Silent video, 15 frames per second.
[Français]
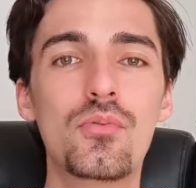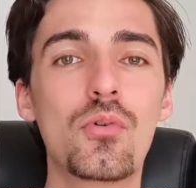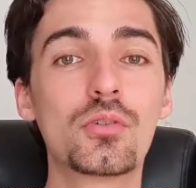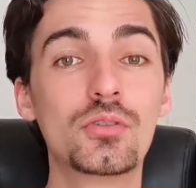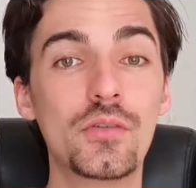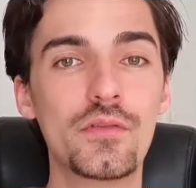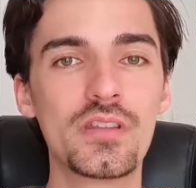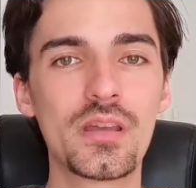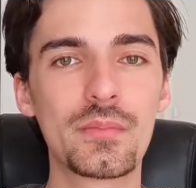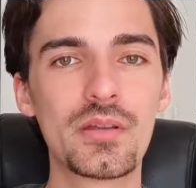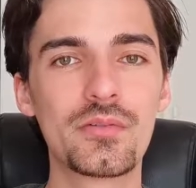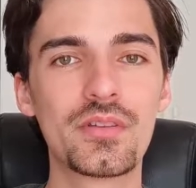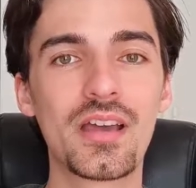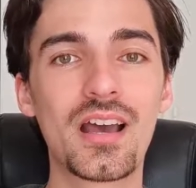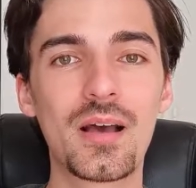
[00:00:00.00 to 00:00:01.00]
pour
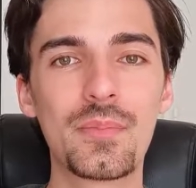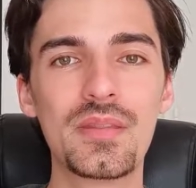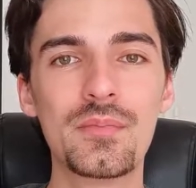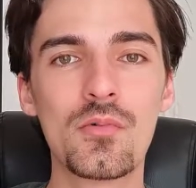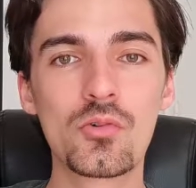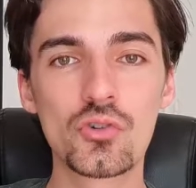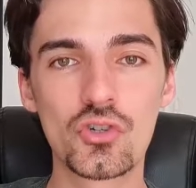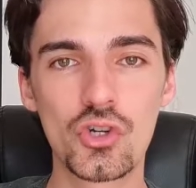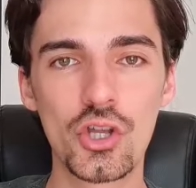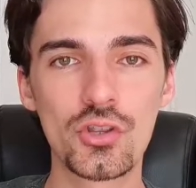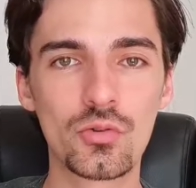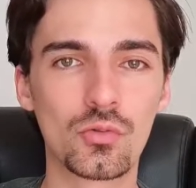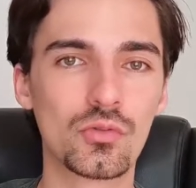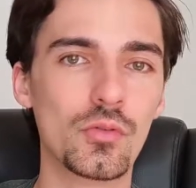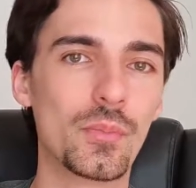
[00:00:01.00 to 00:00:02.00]
devenir millionnaire rapidement
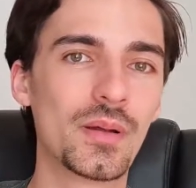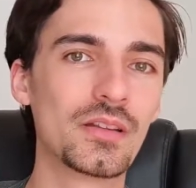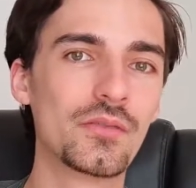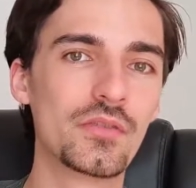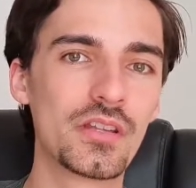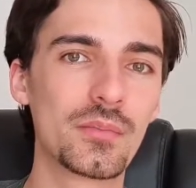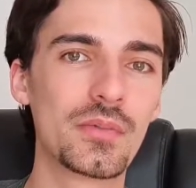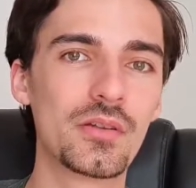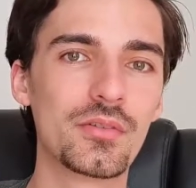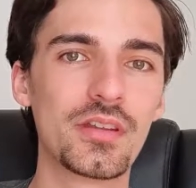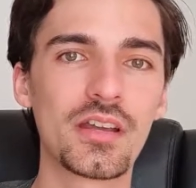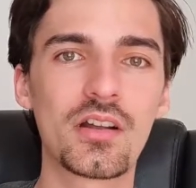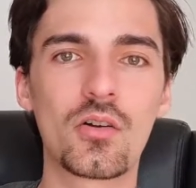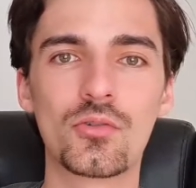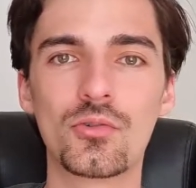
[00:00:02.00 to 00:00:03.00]
jeune, donc ne pas devenir
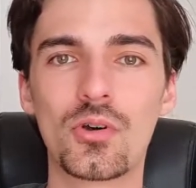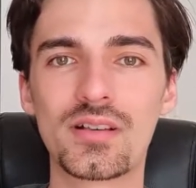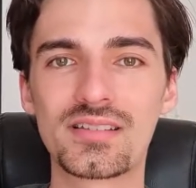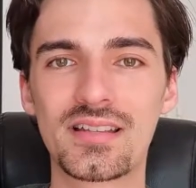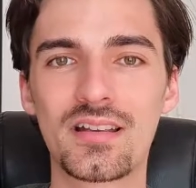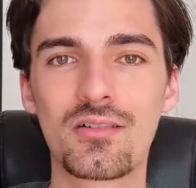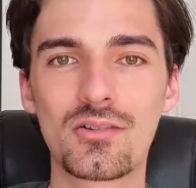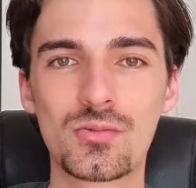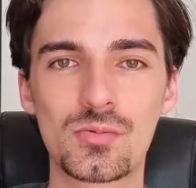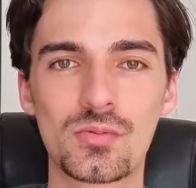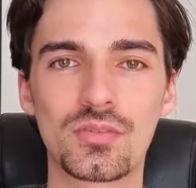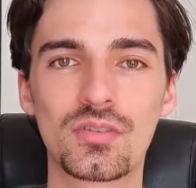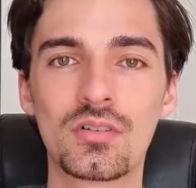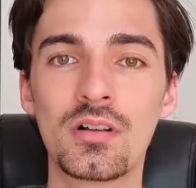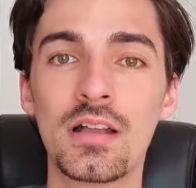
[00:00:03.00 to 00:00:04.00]
millionnaire quand on aura 50
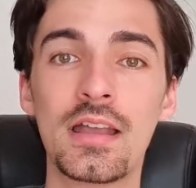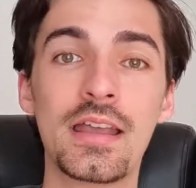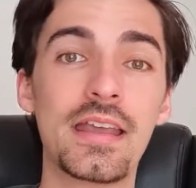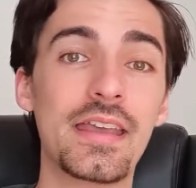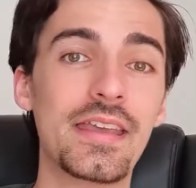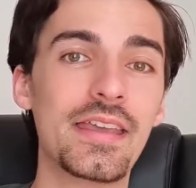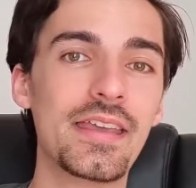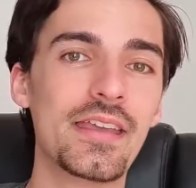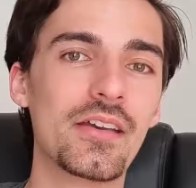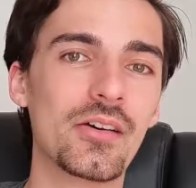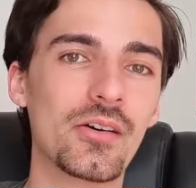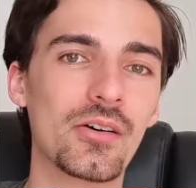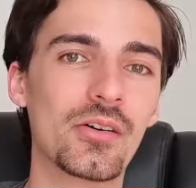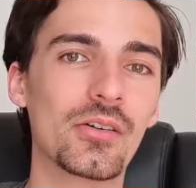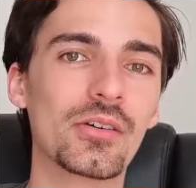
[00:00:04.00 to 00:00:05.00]
ou 60 ans,
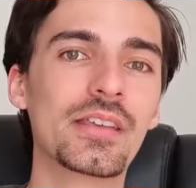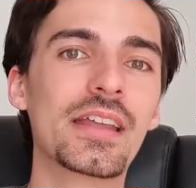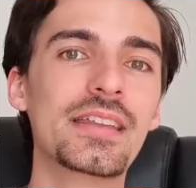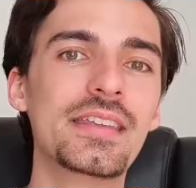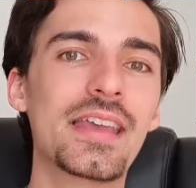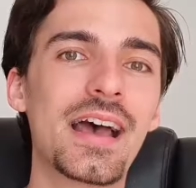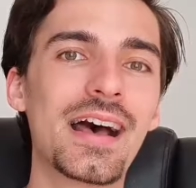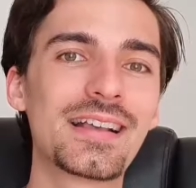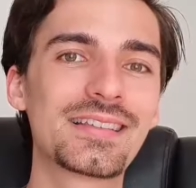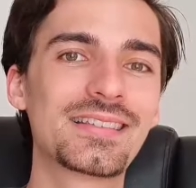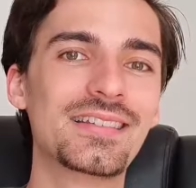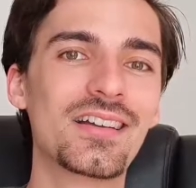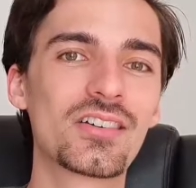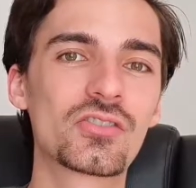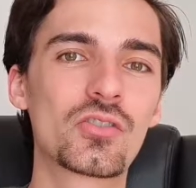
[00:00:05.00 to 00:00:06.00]
et euh, gagner
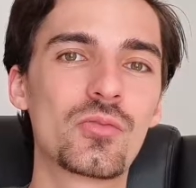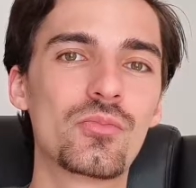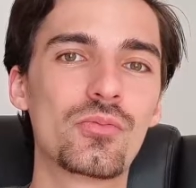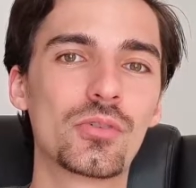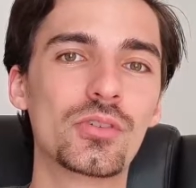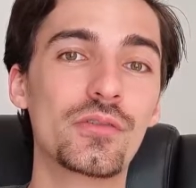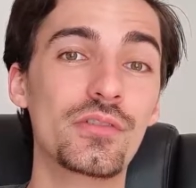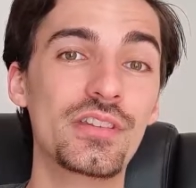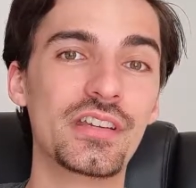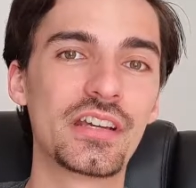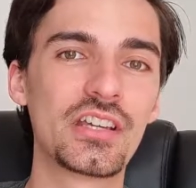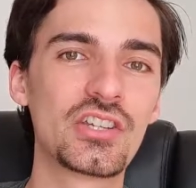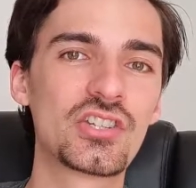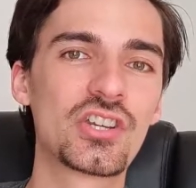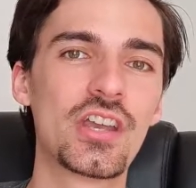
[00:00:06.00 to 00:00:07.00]
assez d'argent pour
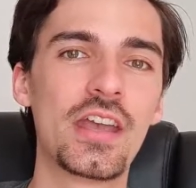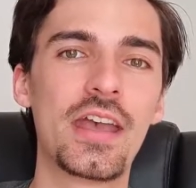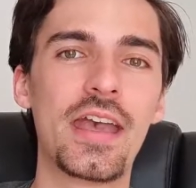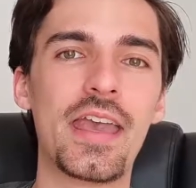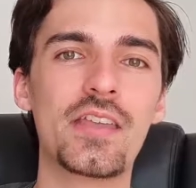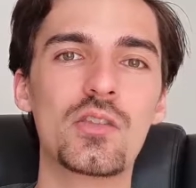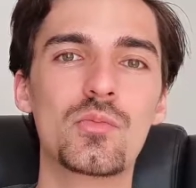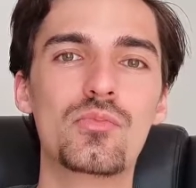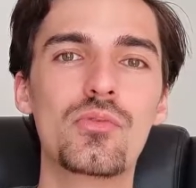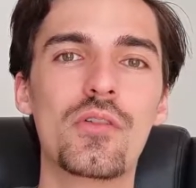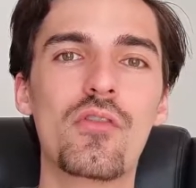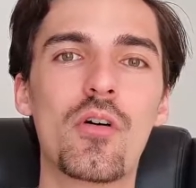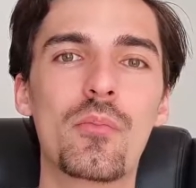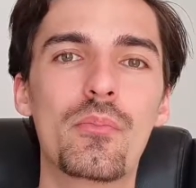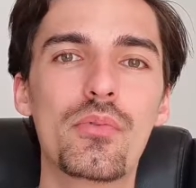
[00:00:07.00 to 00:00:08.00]
devenir riche et ne
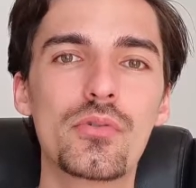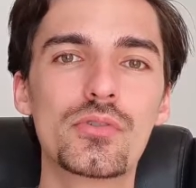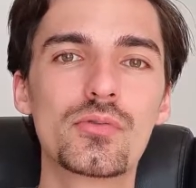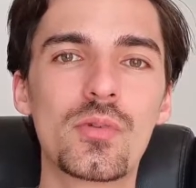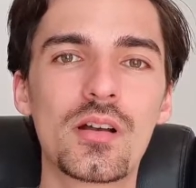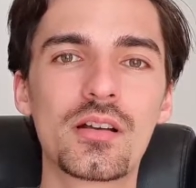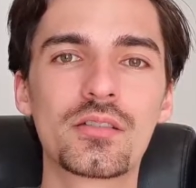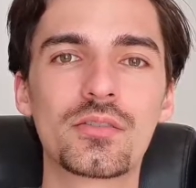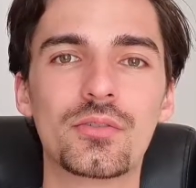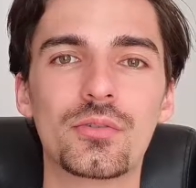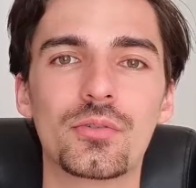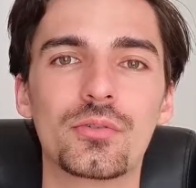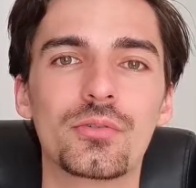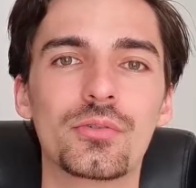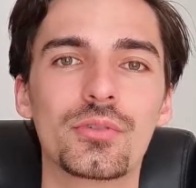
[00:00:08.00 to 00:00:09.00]
plus avoir besoin
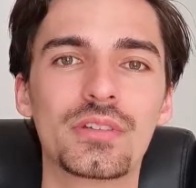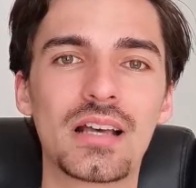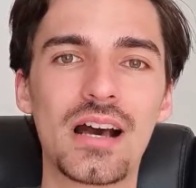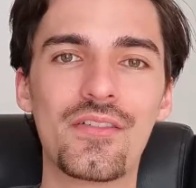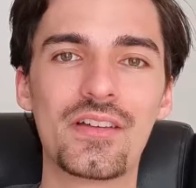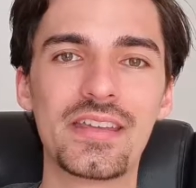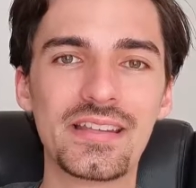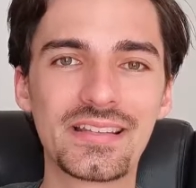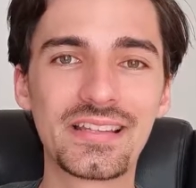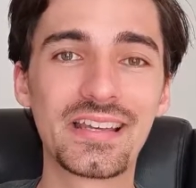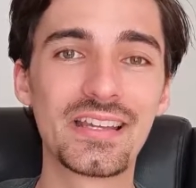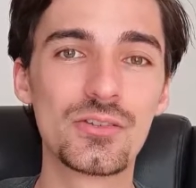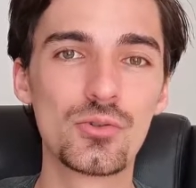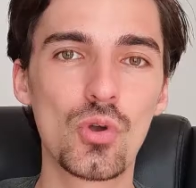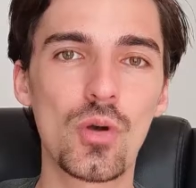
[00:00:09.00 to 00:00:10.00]
de travailler
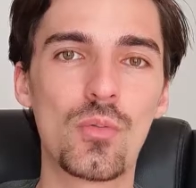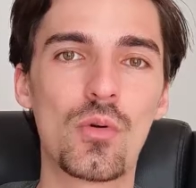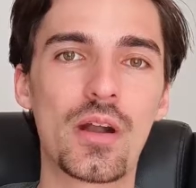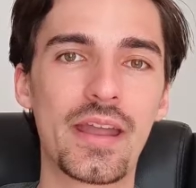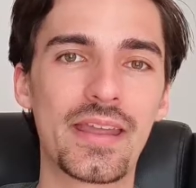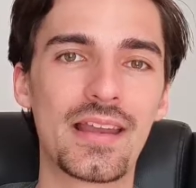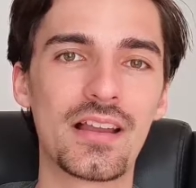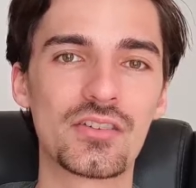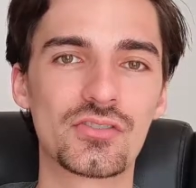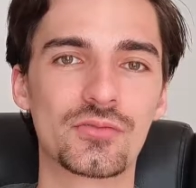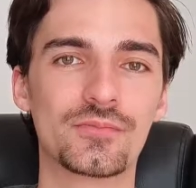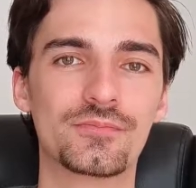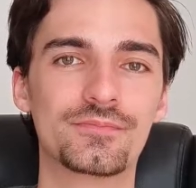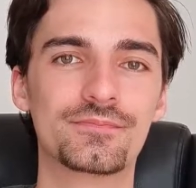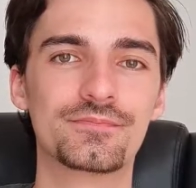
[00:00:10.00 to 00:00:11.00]
très dur pour gagner de
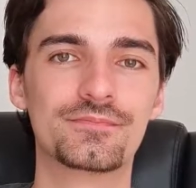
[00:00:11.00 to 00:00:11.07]
l'argent.